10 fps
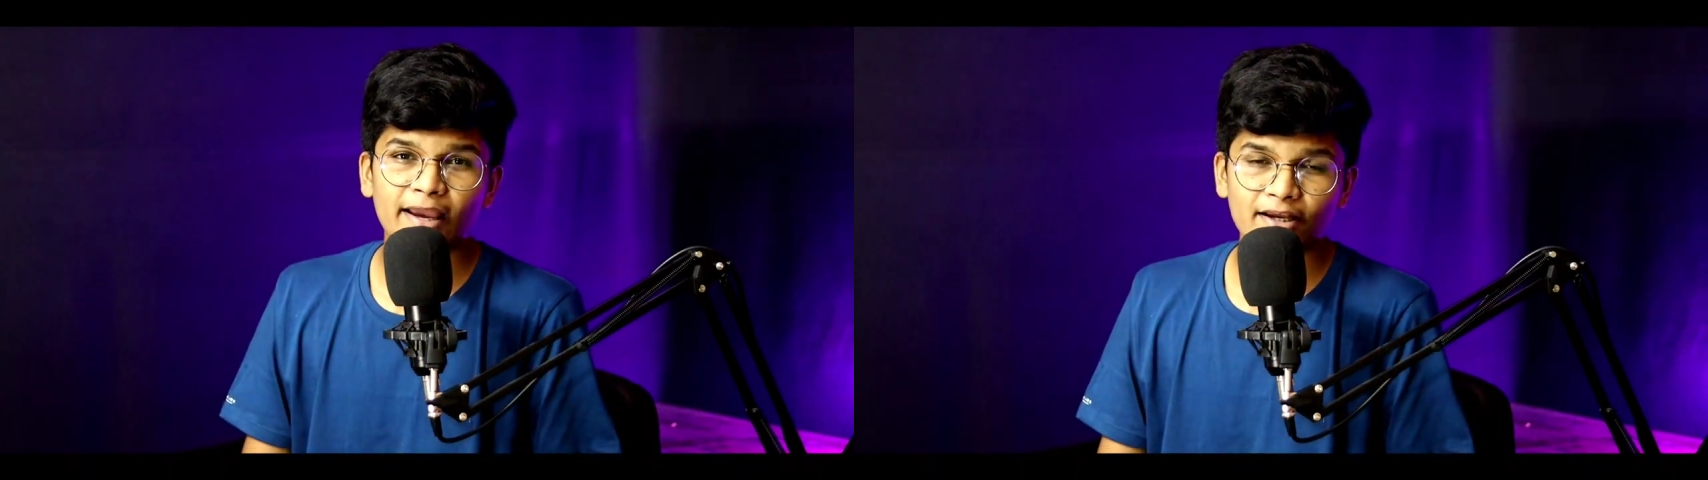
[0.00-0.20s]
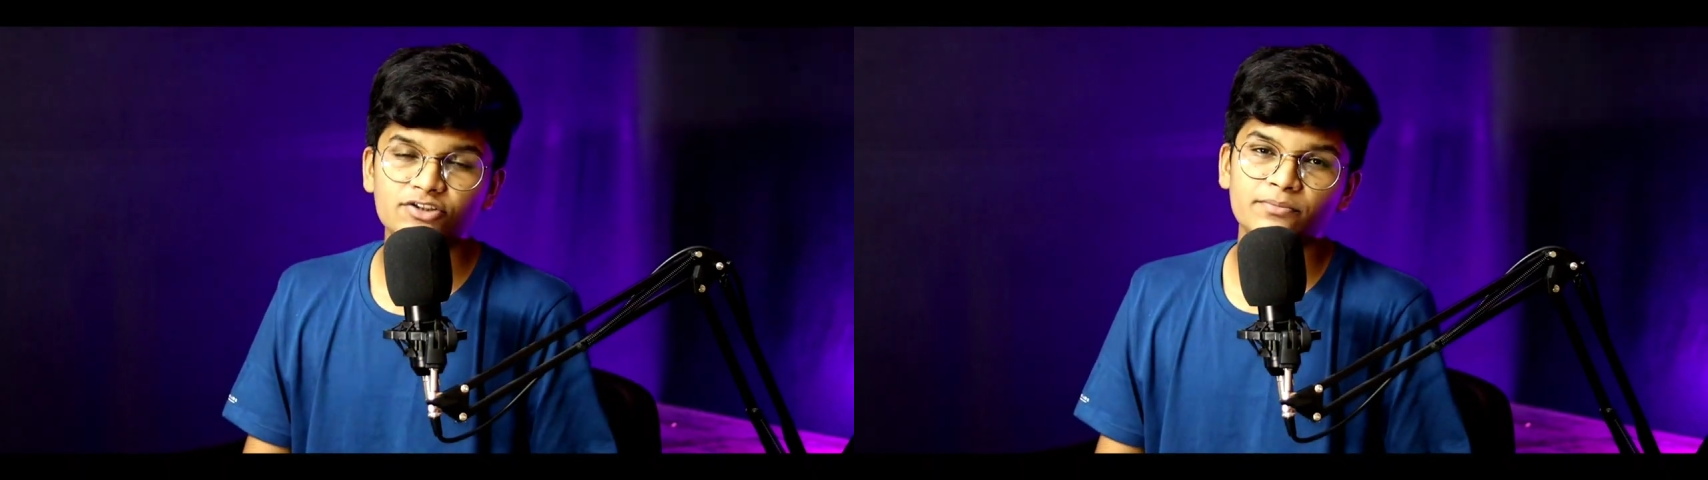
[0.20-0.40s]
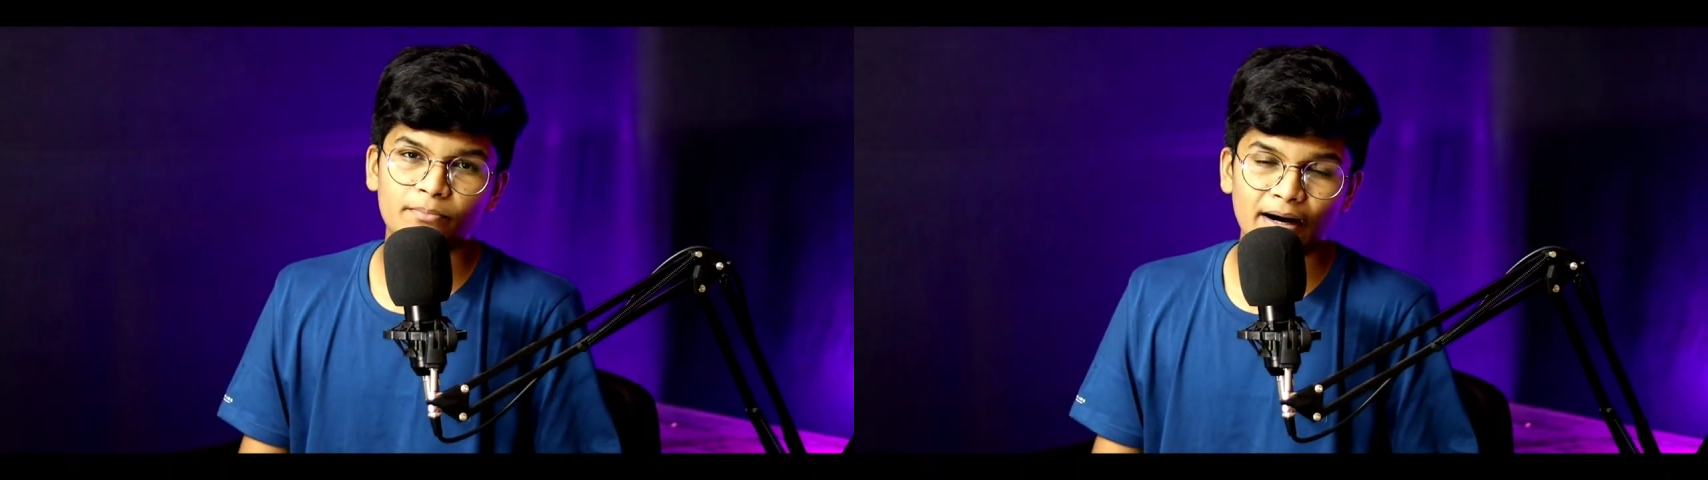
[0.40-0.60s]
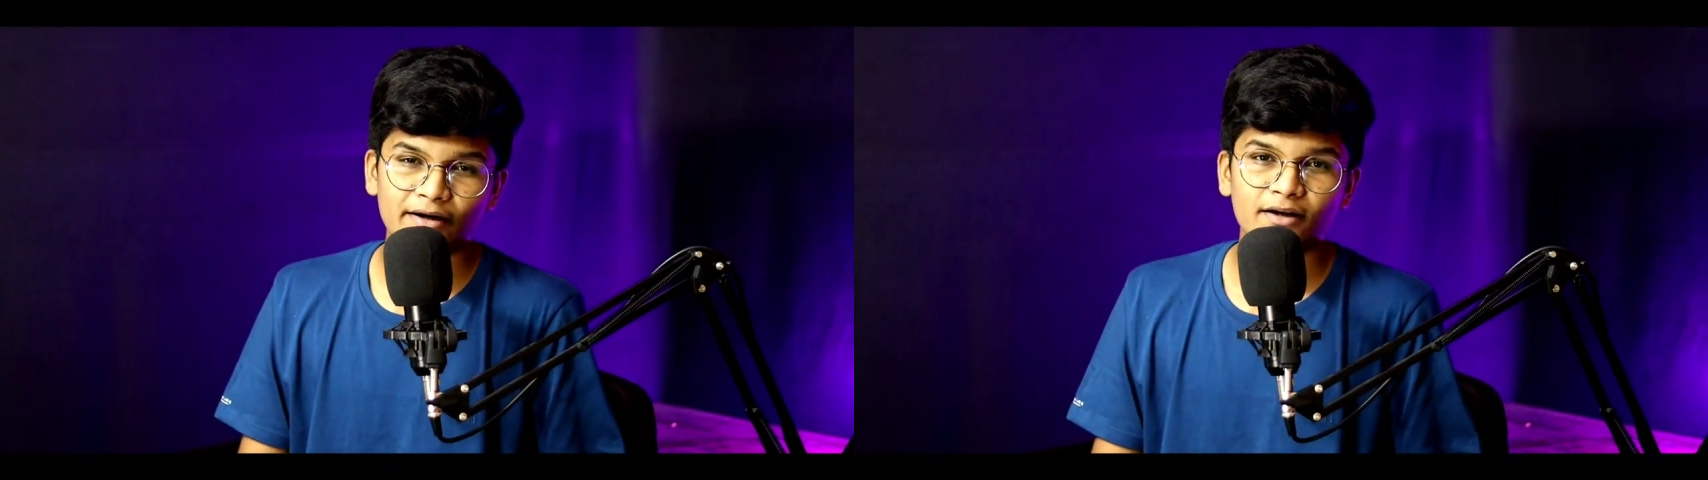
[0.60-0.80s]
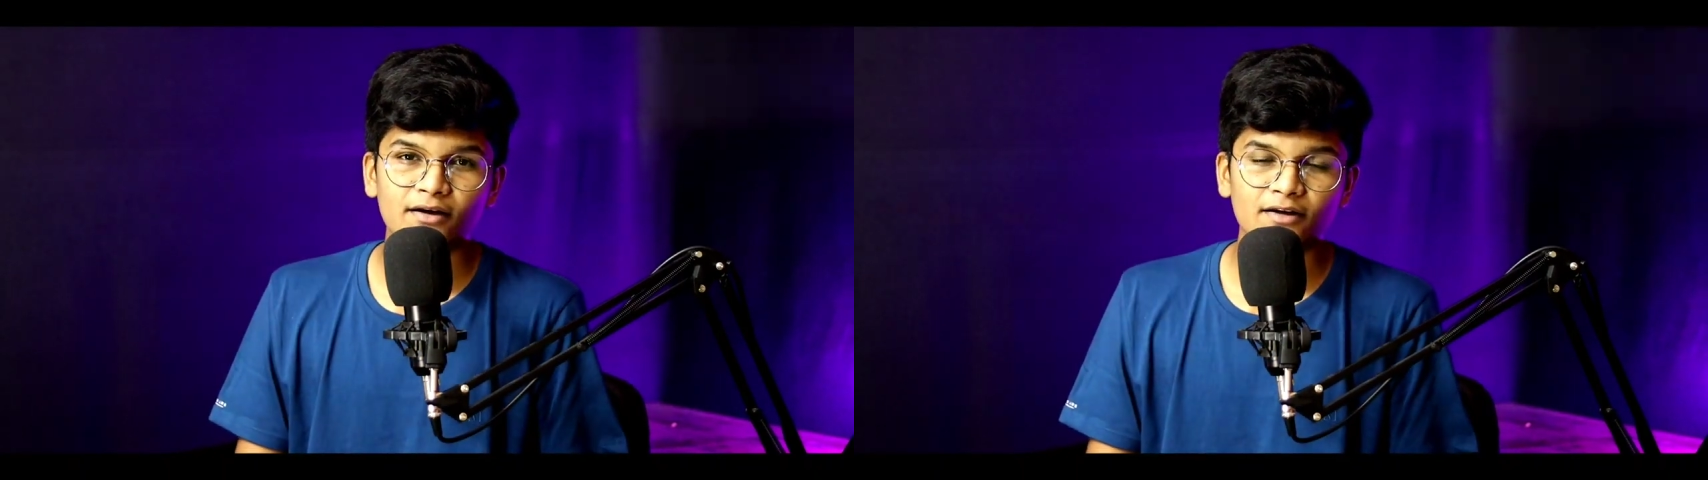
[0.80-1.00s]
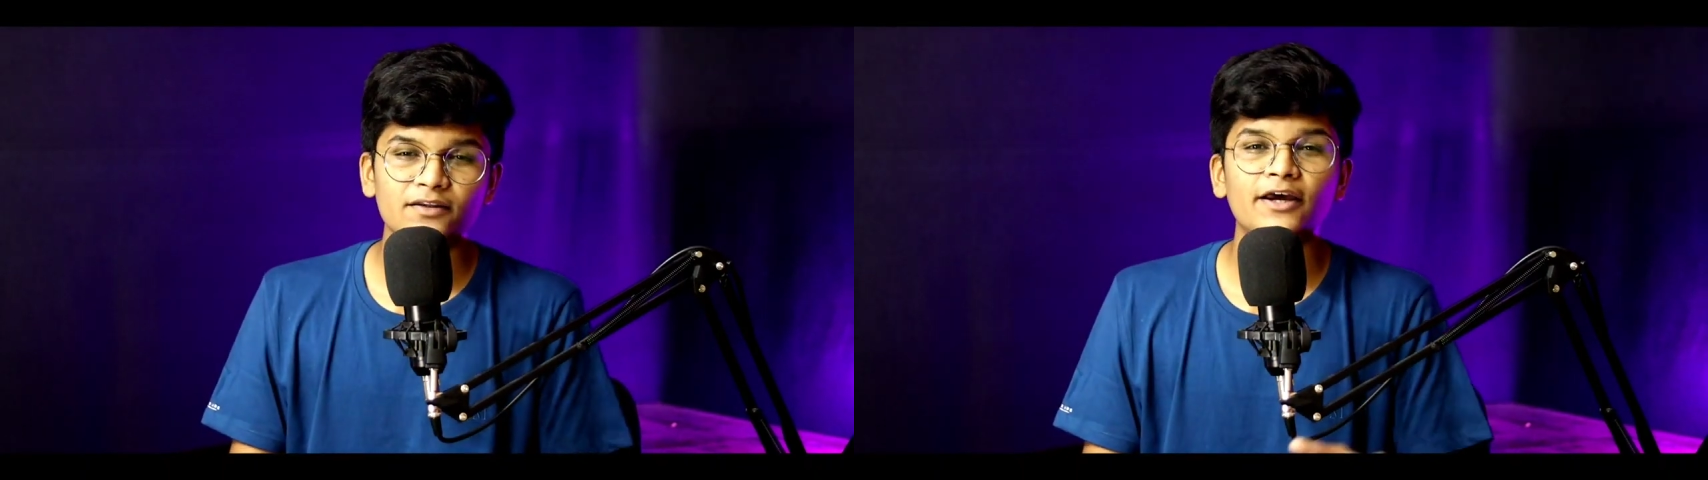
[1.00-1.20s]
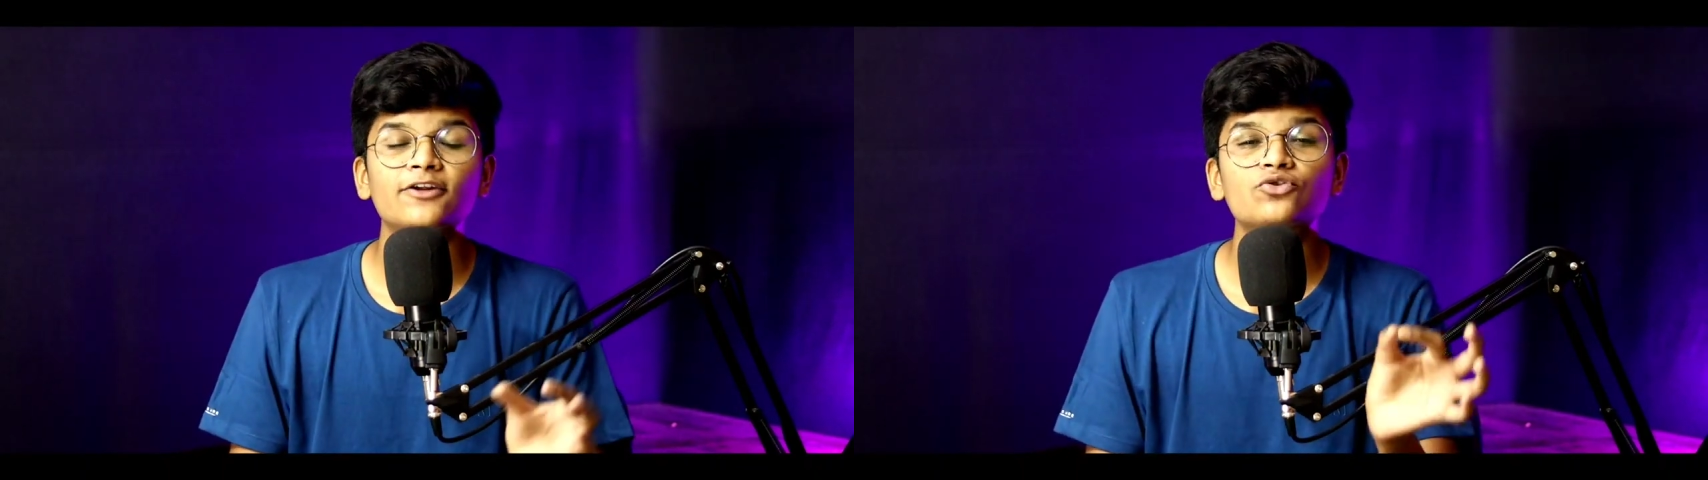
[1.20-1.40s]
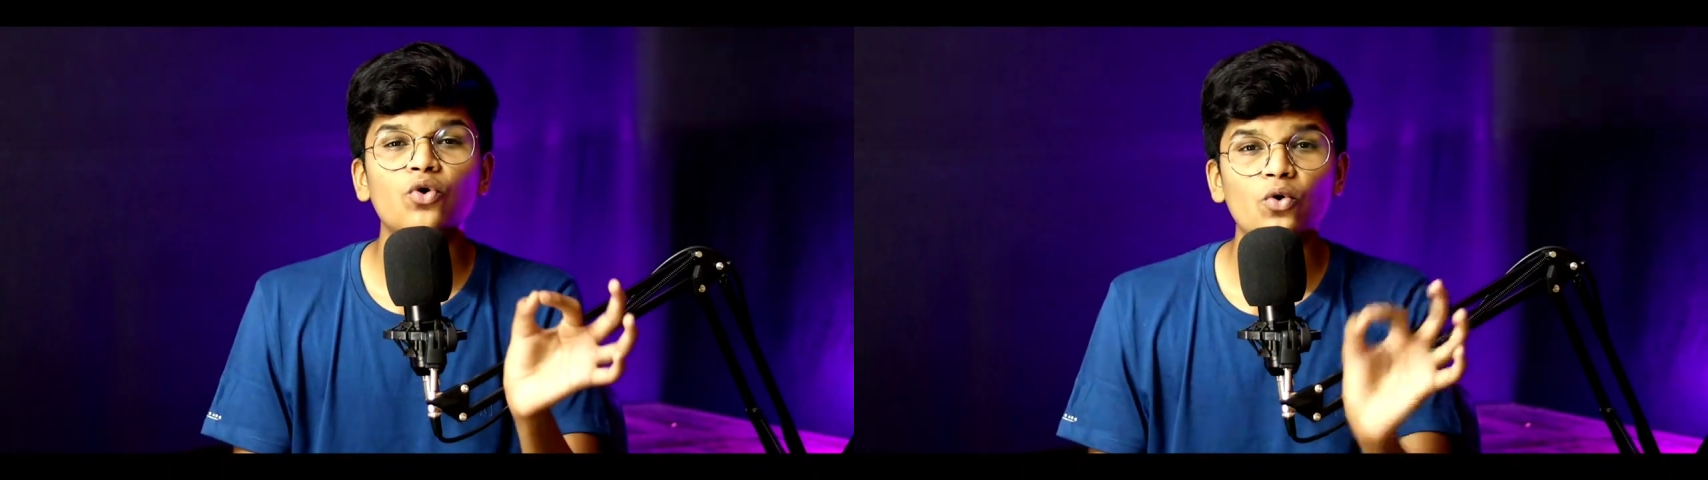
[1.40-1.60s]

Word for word: एज मैटर करता है